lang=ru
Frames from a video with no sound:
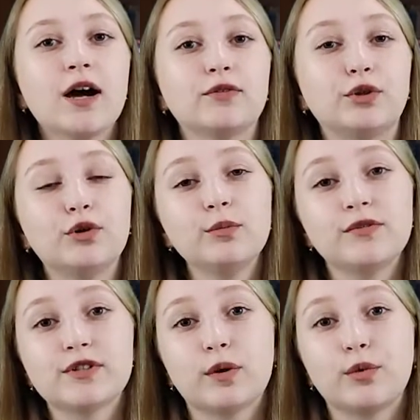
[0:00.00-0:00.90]
В доме в
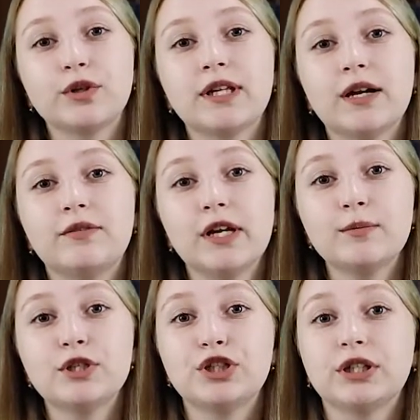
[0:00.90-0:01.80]
свободное
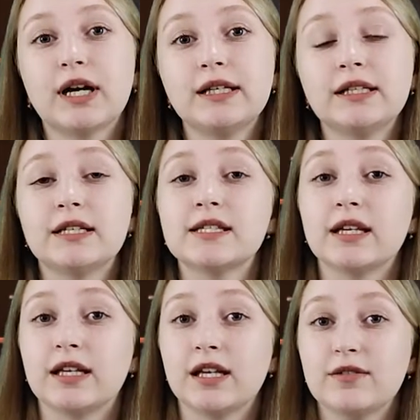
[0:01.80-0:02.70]
время читали
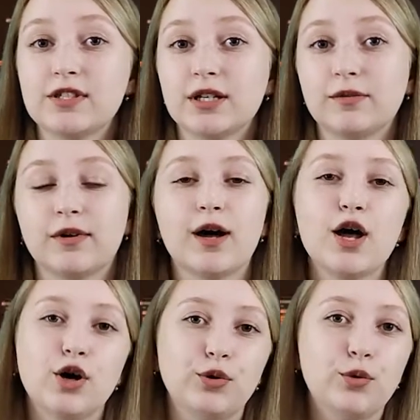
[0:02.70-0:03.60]
Достоевского,
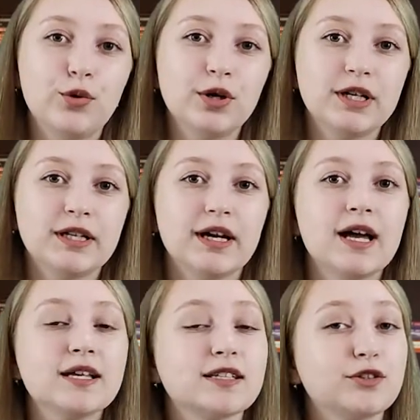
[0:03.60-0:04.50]
Гоголя,
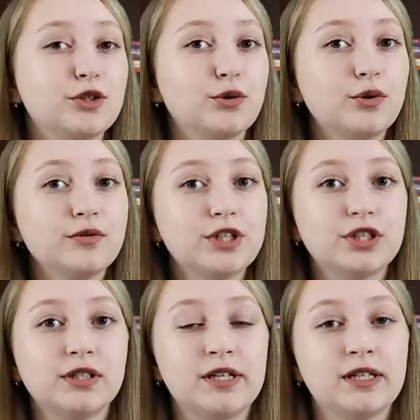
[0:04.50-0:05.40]

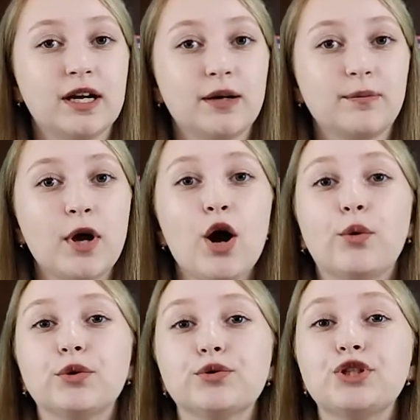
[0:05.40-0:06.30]
Салтыкова-Щедрина.
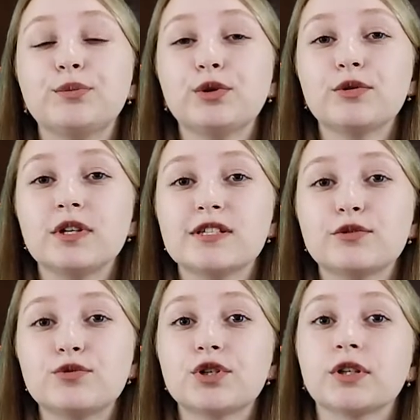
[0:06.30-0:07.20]
Он очень много
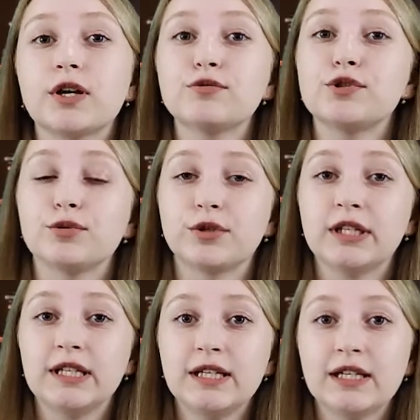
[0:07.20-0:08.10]
слушал
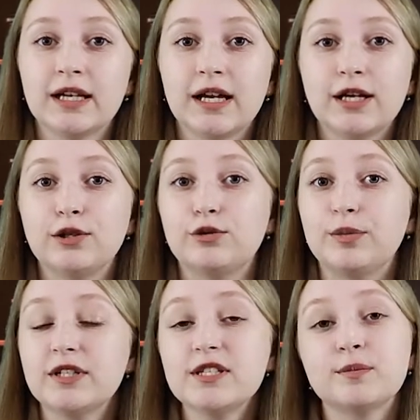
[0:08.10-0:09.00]
аудиокниги,
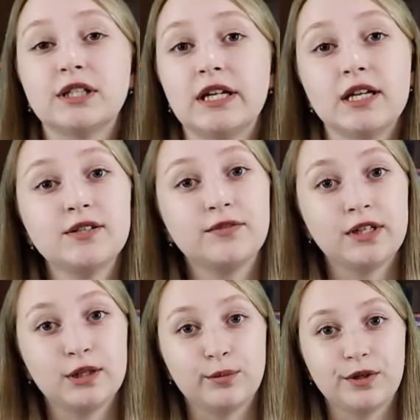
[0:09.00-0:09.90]
любил смотреть
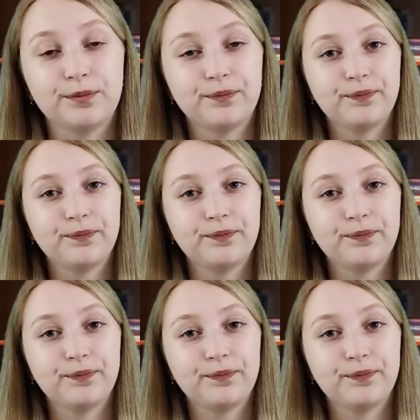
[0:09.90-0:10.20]
фильмы.